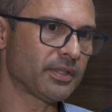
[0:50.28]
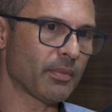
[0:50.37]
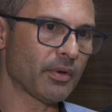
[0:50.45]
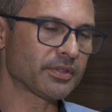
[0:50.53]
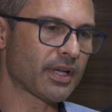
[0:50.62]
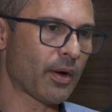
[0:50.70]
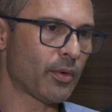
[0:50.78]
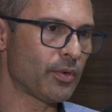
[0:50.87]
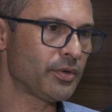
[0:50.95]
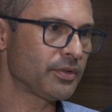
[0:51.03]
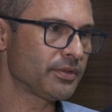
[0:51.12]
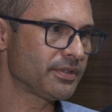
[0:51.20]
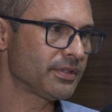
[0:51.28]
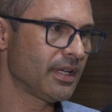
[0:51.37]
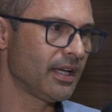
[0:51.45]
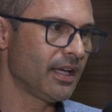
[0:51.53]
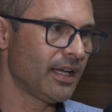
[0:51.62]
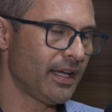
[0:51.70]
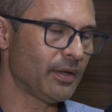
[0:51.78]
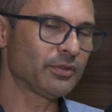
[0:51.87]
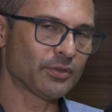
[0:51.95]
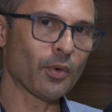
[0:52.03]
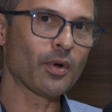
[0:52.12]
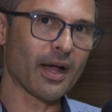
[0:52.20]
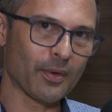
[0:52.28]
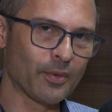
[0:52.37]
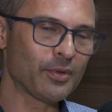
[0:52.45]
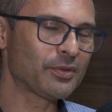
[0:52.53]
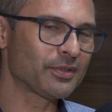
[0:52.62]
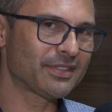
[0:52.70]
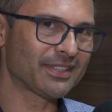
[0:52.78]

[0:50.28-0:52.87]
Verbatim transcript: irmãos gaúchos. Eu sou gaúcho